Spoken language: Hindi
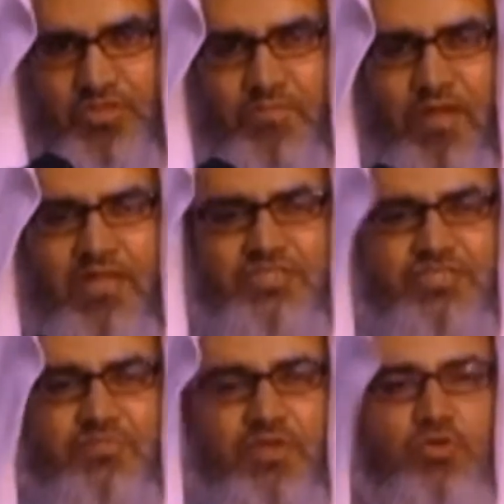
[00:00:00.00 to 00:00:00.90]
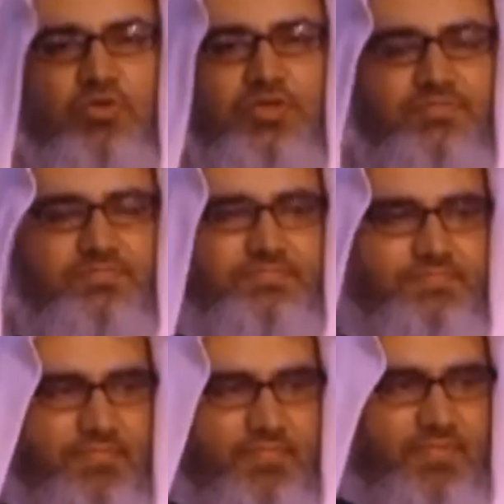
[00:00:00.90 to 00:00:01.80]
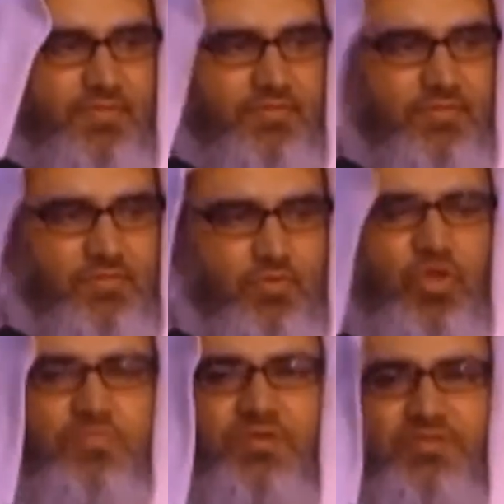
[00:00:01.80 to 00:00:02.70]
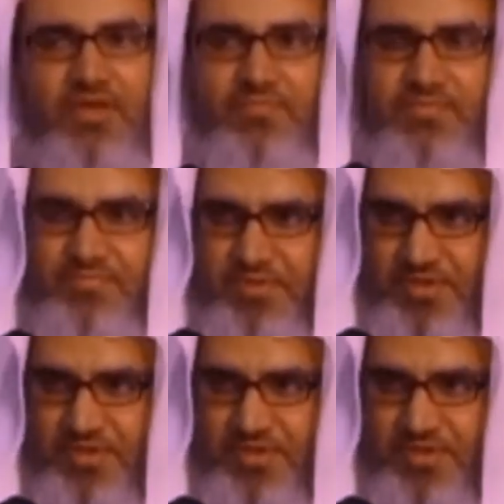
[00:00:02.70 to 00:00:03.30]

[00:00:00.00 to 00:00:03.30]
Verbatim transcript: शुकुक और शुबहात में तीसरे नंबर पर